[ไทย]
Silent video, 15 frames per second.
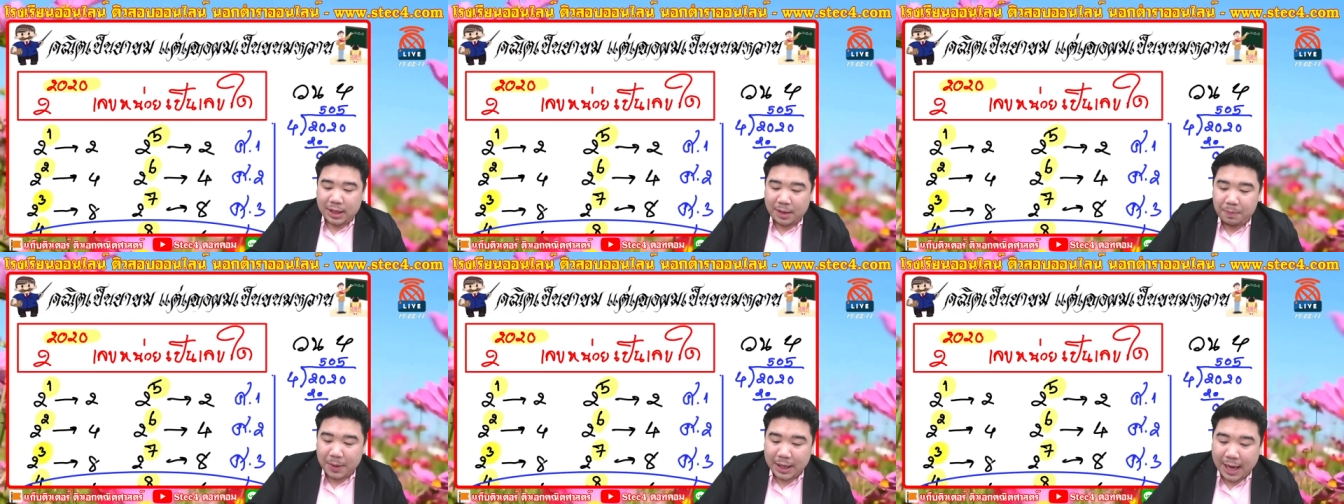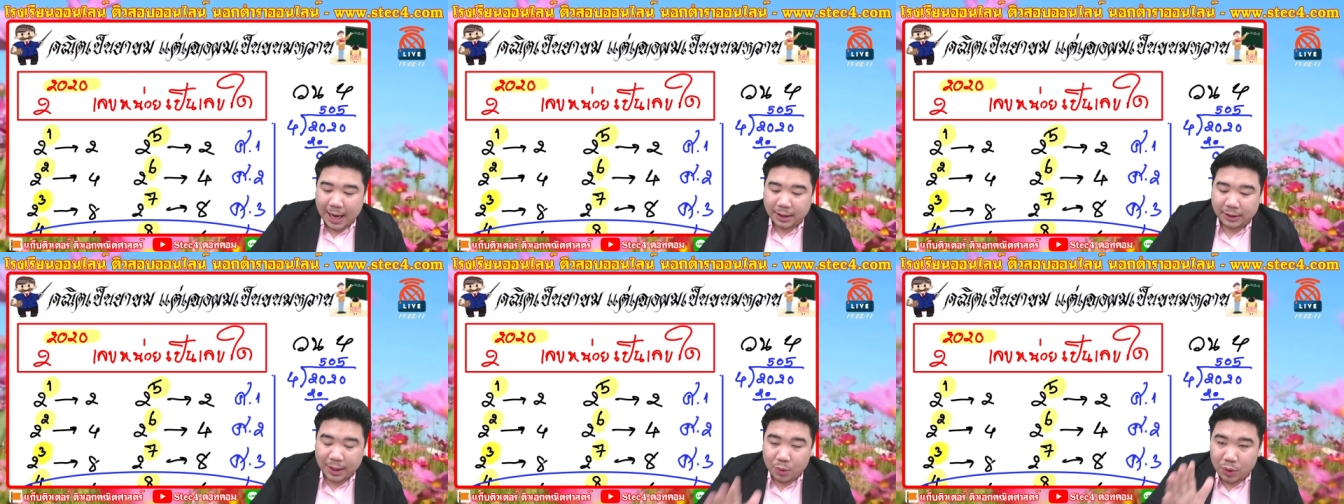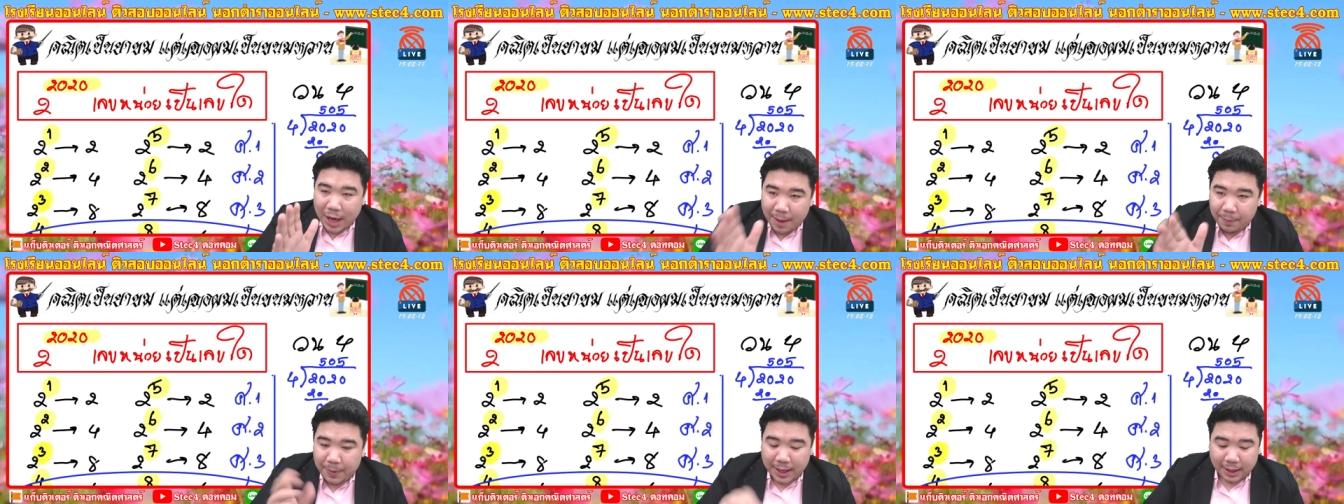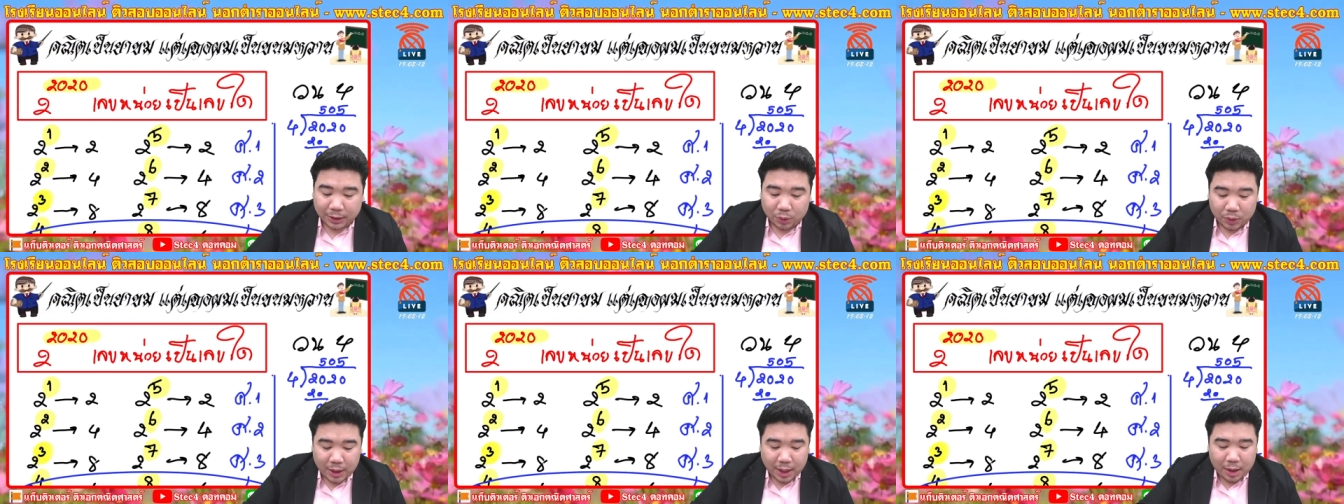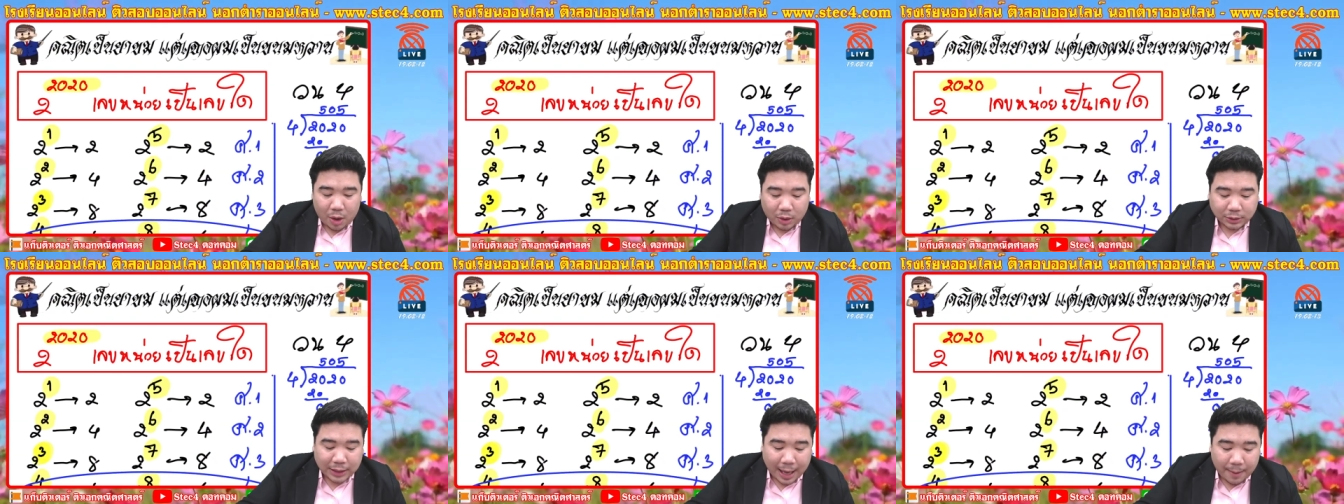นเป็นการติวหน้าเพจตรงนี้น้อ
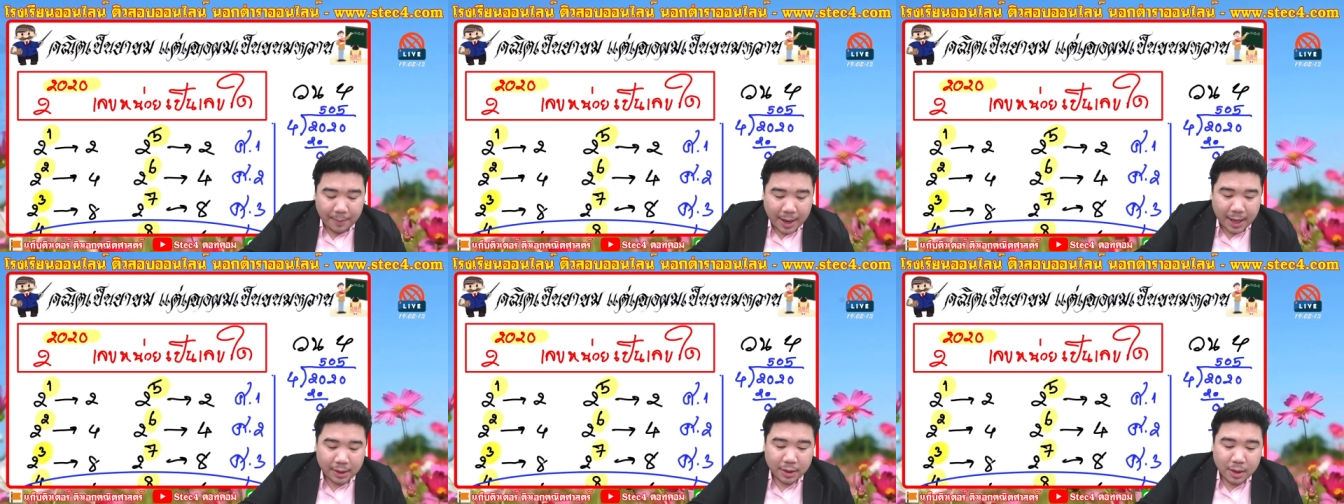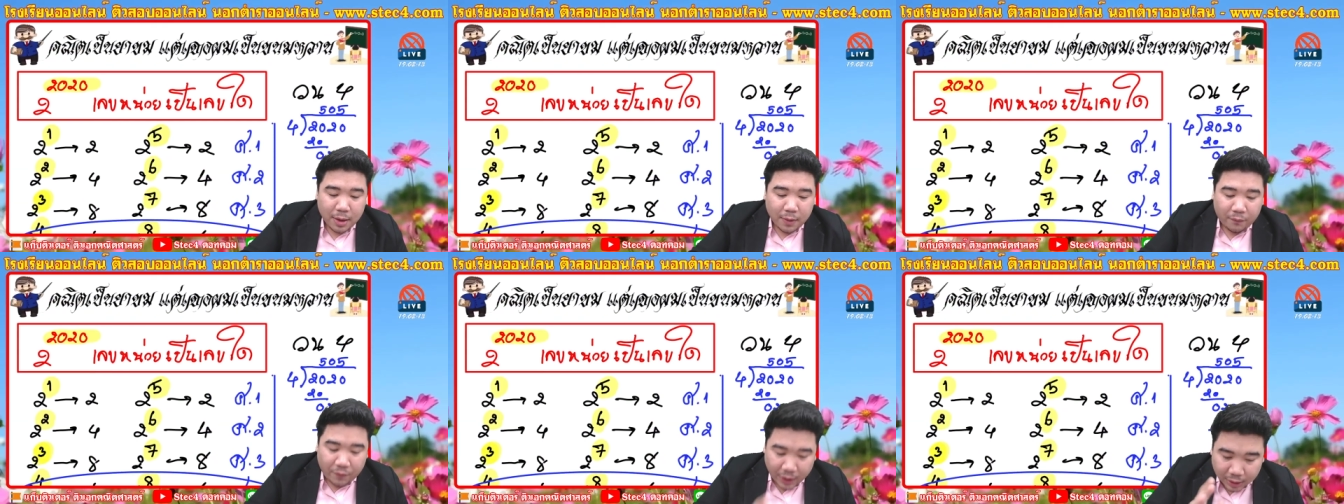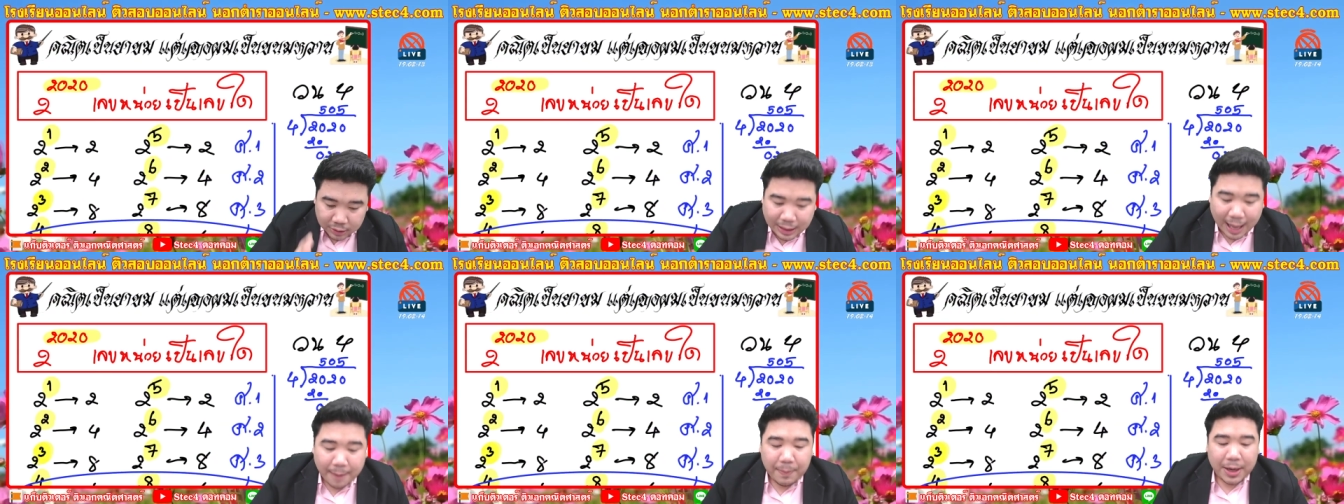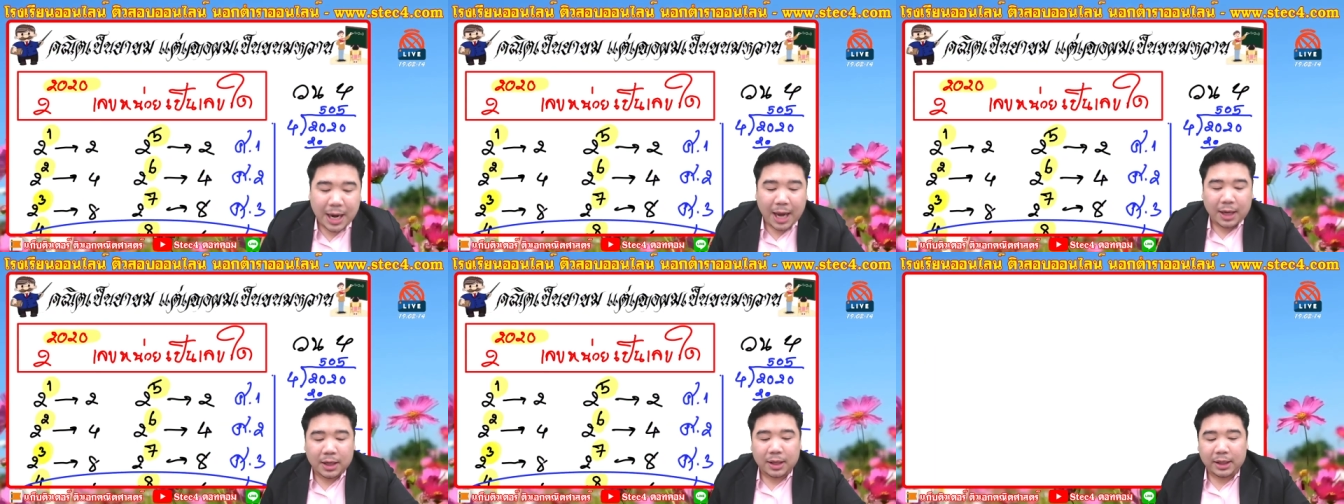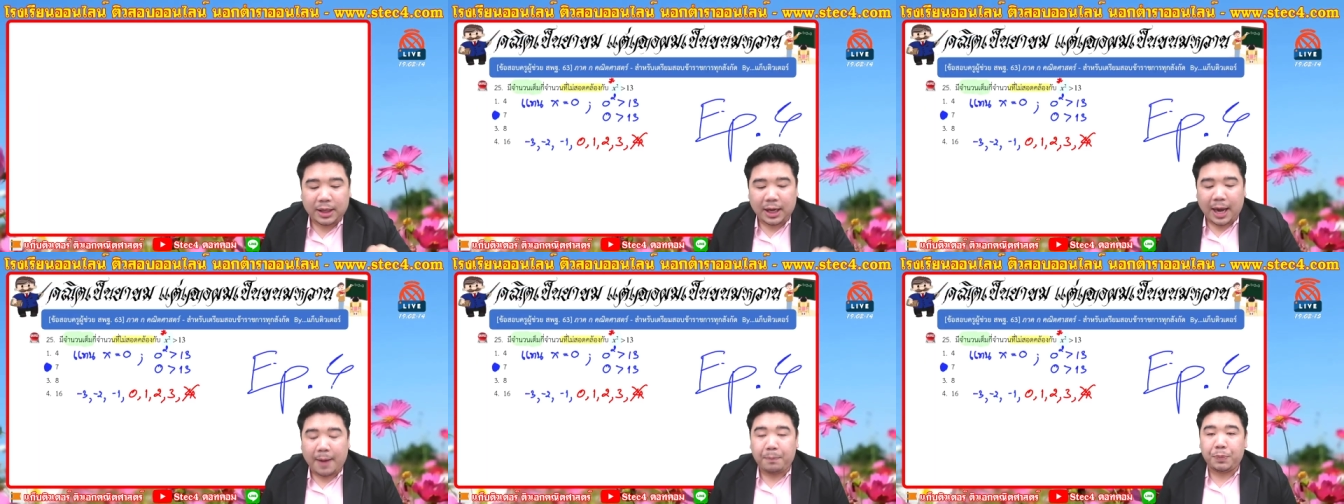งสามารถฝึกตามไปได้เลย
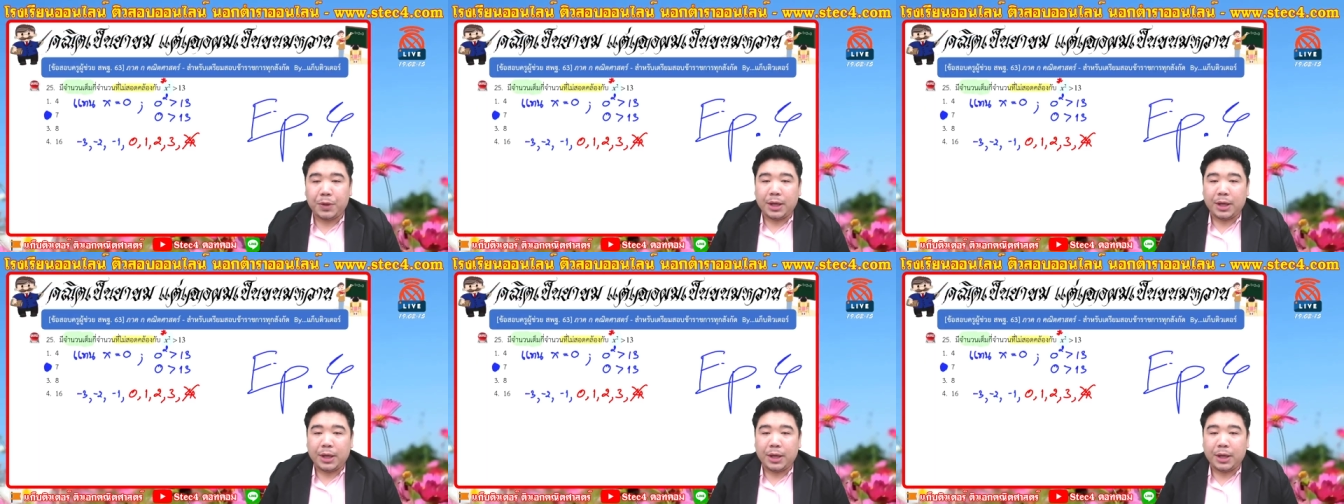นะครับ